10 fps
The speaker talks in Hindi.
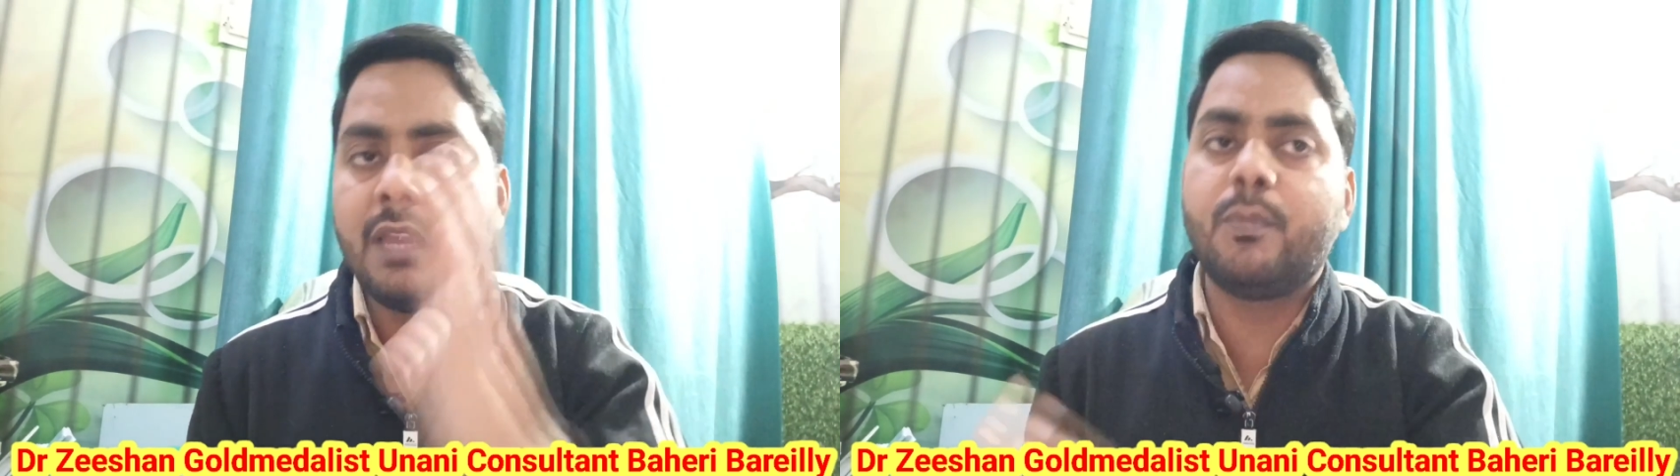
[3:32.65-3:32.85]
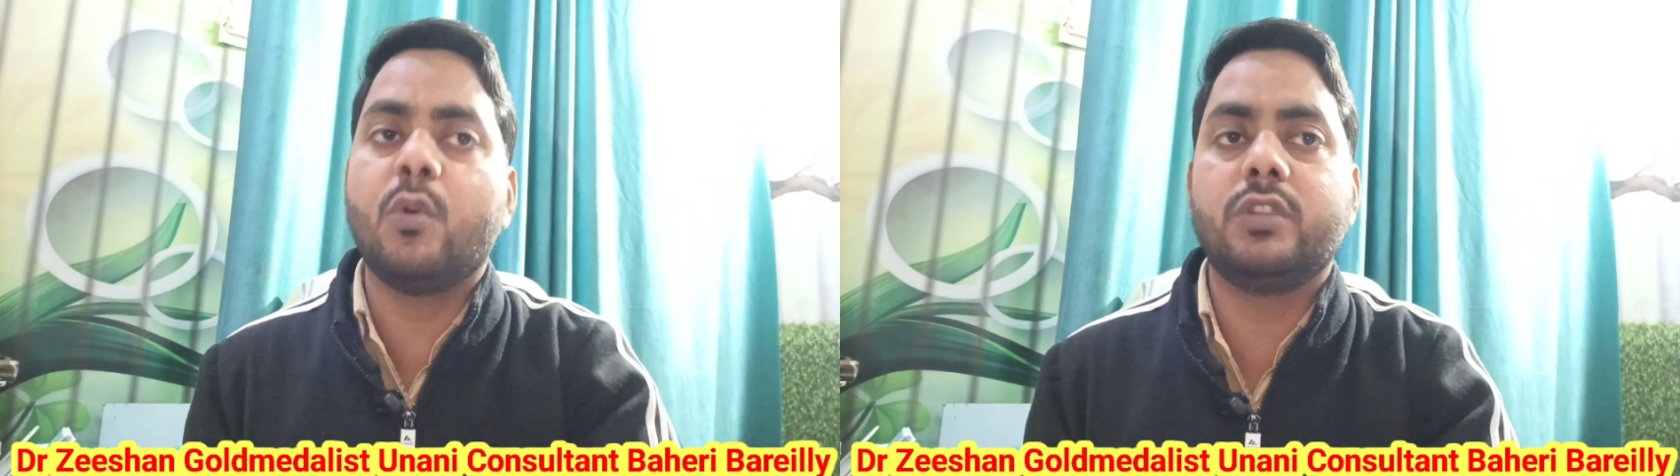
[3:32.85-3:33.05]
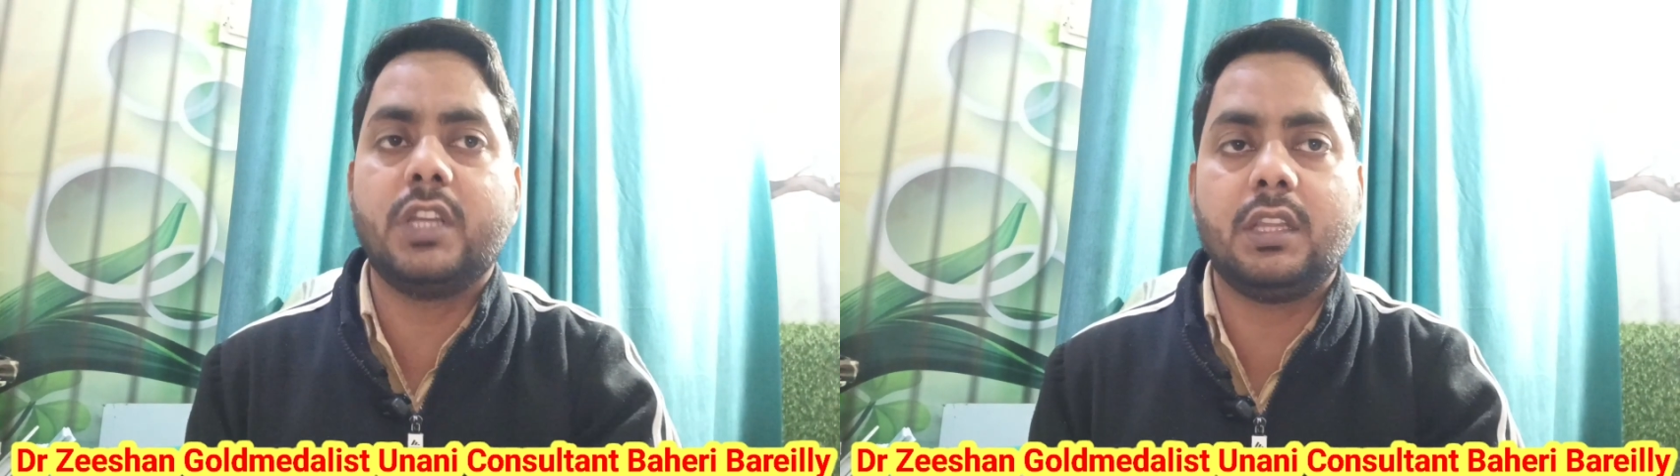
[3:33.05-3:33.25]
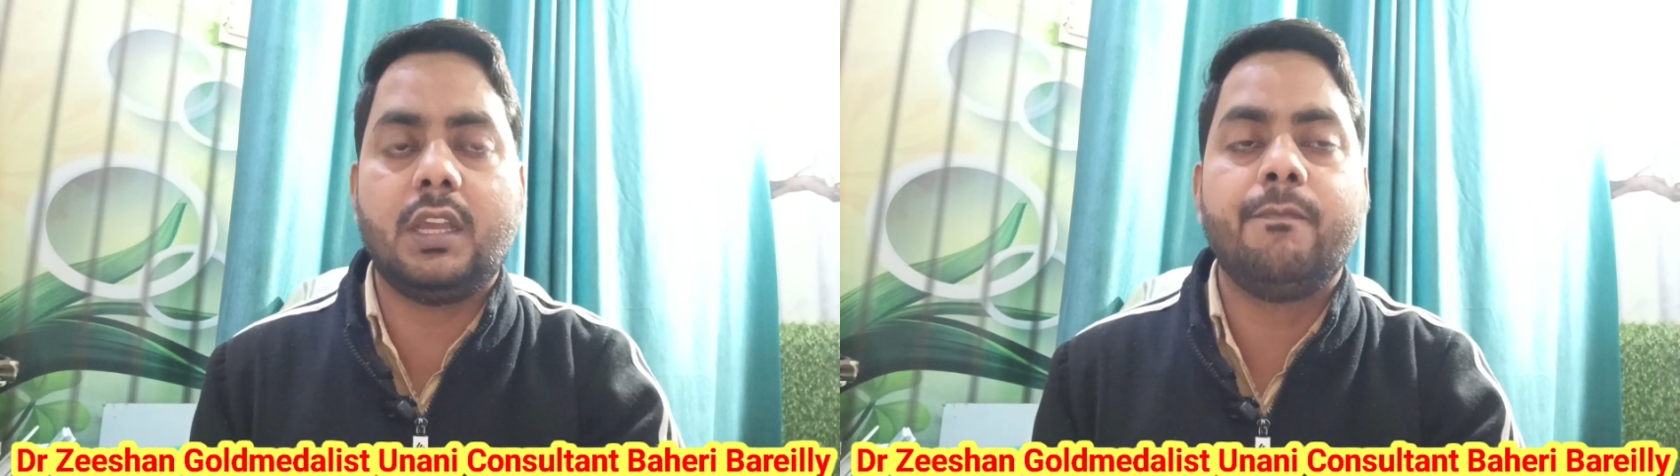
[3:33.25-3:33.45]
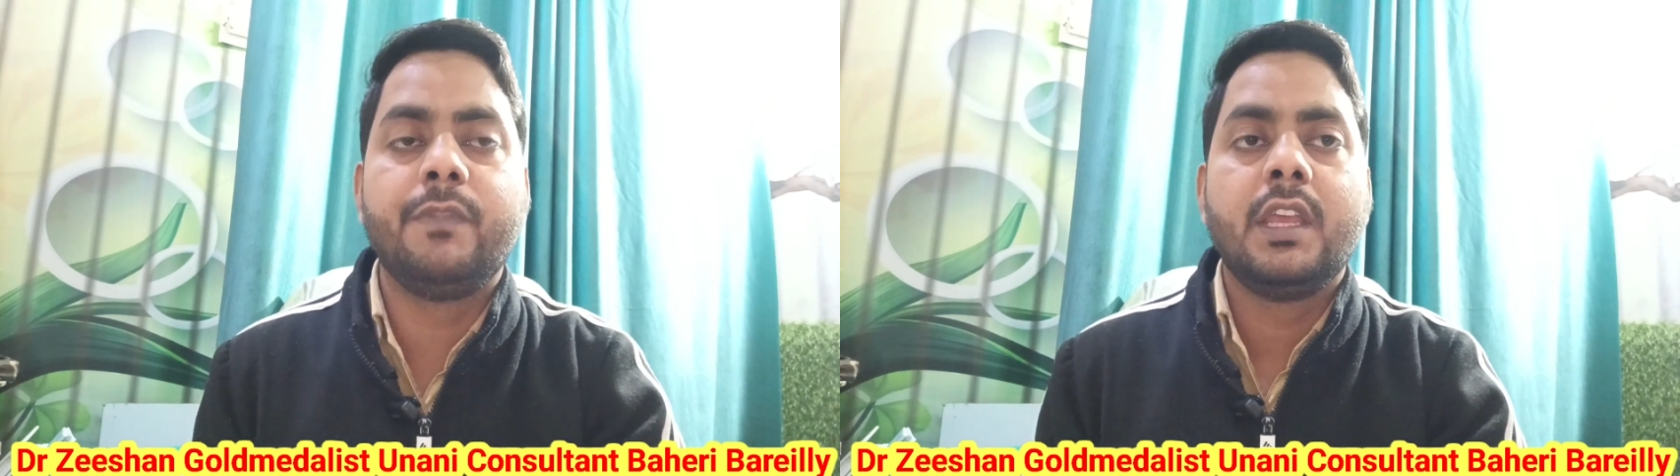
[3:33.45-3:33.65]
हाइपो हो जाता
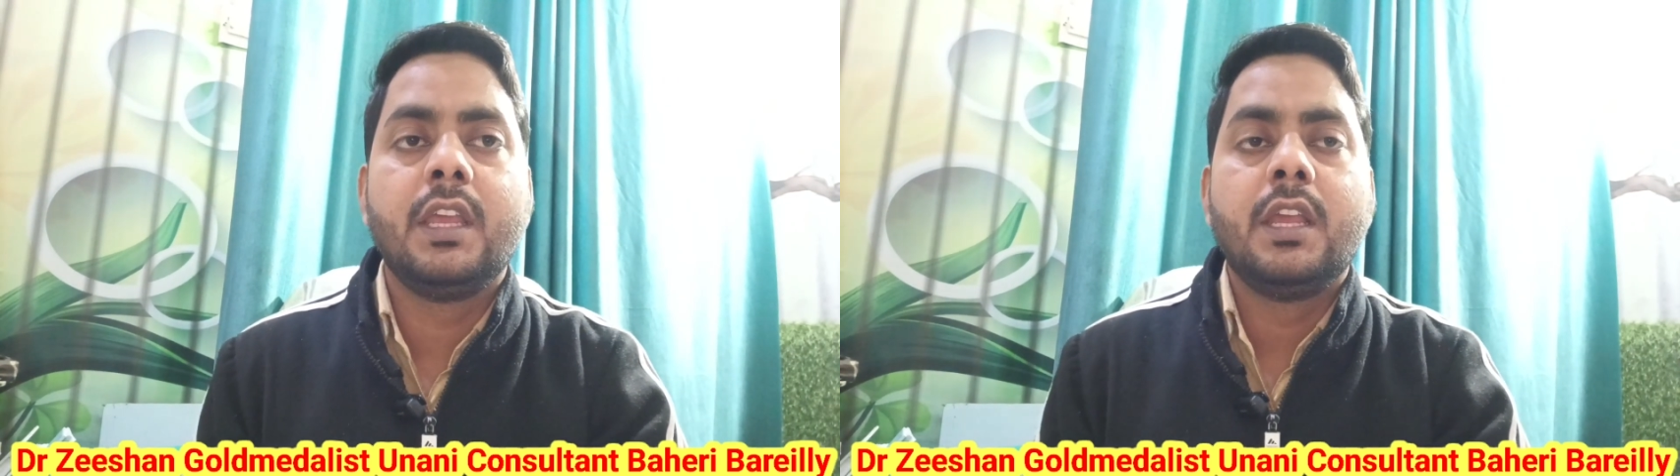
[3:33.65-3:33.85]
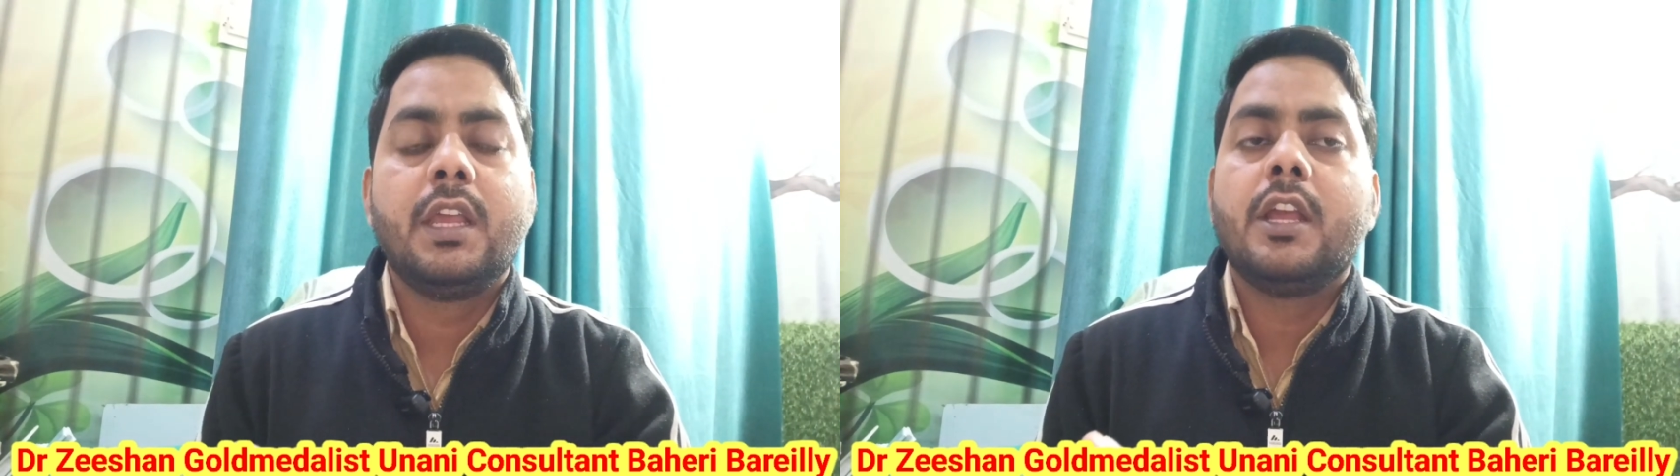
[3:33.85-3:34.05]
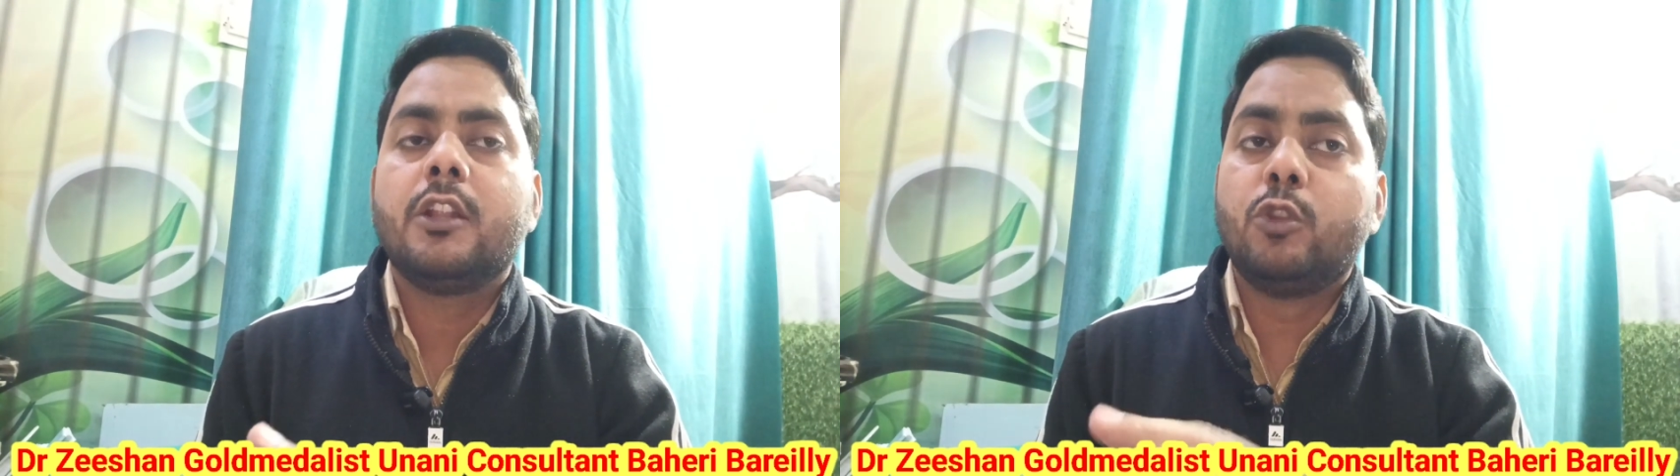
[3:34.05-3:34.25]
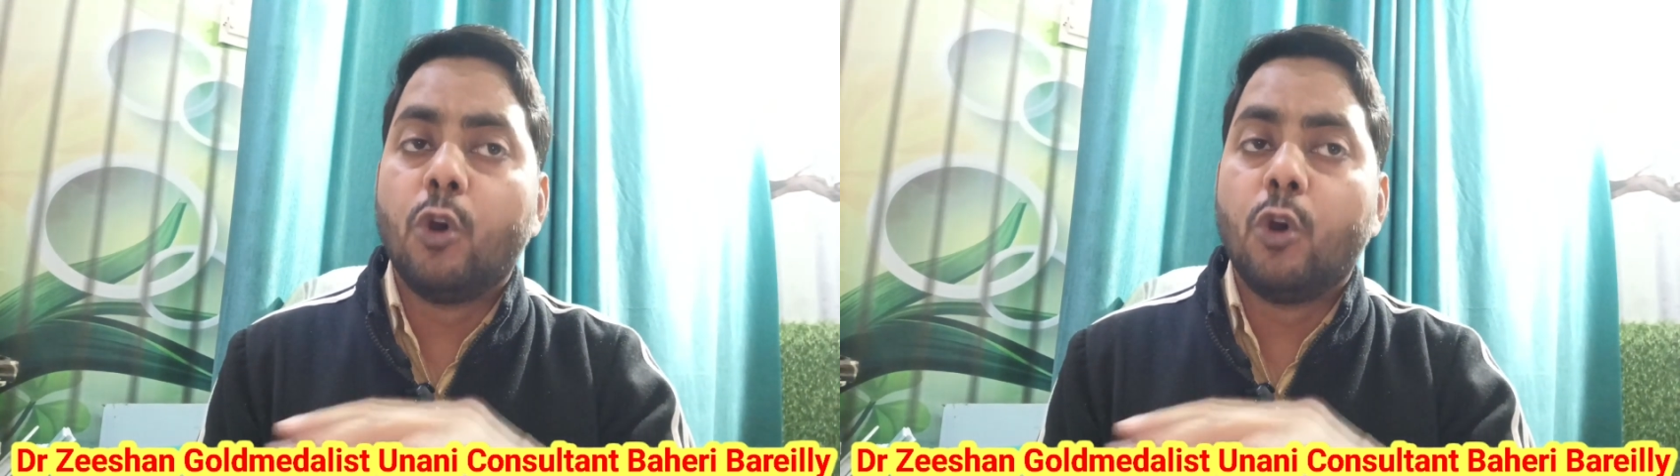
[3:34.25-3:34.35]
है